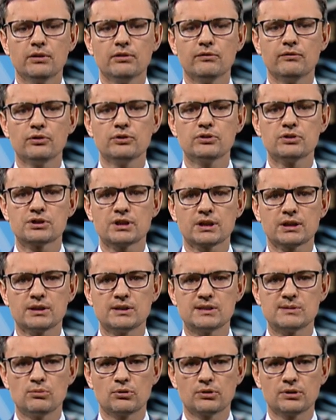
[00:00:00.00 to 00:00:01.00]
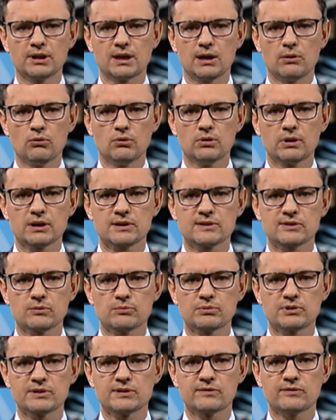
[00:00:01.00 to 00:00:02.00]
Wody rzeki i zbiornika Łąka
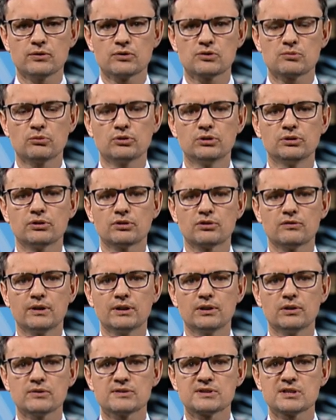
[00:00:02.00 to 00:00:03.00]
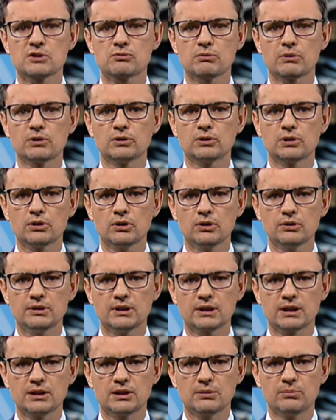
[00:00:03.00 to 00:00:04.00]
są przez WIOŚ monitorowane od zeszłego
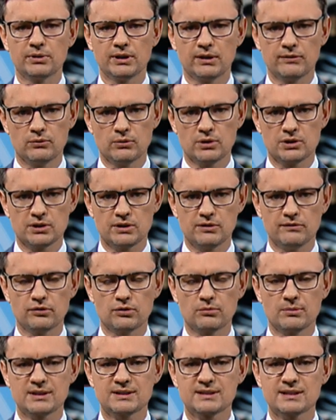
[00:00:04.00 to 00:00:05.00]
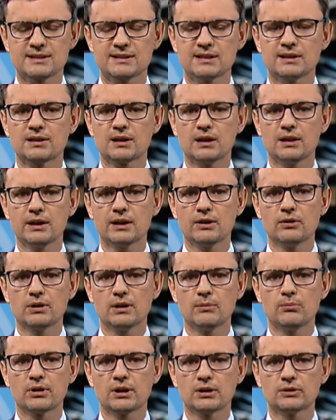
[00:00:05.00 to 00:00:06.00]
tygodnia, kiedy pojawiła się informacja z Centralnego
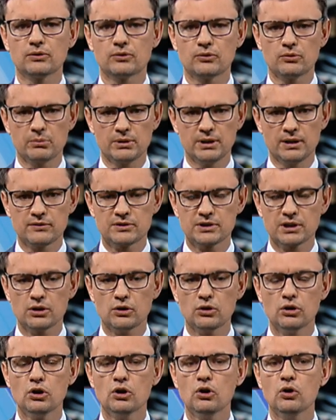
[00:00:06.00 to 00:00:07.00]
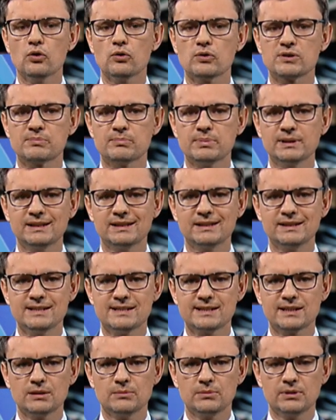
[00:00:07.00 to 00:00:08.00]
Laboratorium Badawczego o zbyt
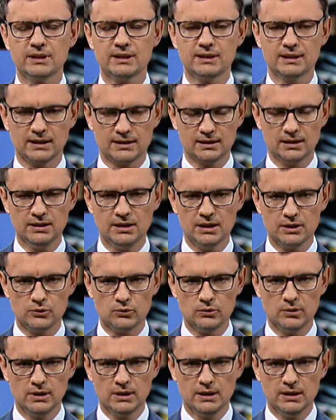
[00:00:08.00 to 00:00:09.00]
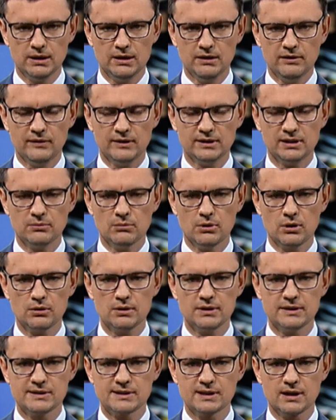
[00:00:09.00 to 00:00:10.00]
niskim ich natlenieniu. Fatima
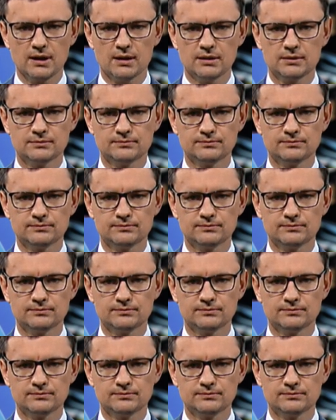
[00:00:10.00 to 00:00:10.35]
Orlińska.